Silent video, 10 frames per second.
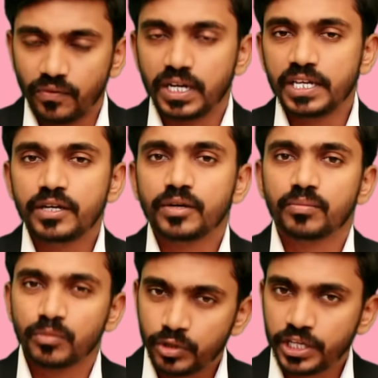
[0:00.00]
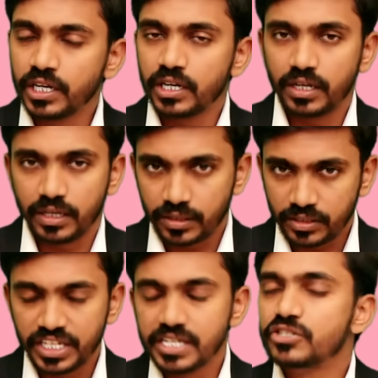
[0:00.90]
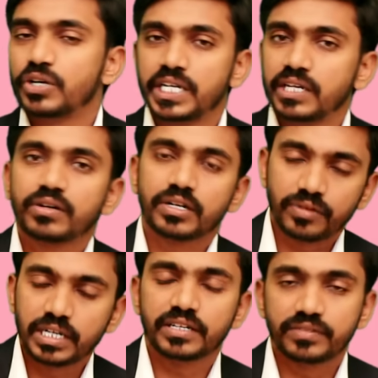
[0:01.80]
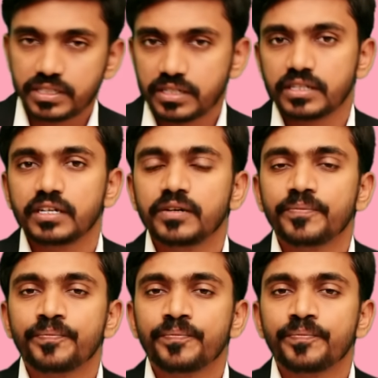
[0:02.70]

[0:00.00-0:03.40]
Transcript: வலி முட்டிகளில் நீ ஜாயிண்டில் வர்ற வலி இவற்றிற்கு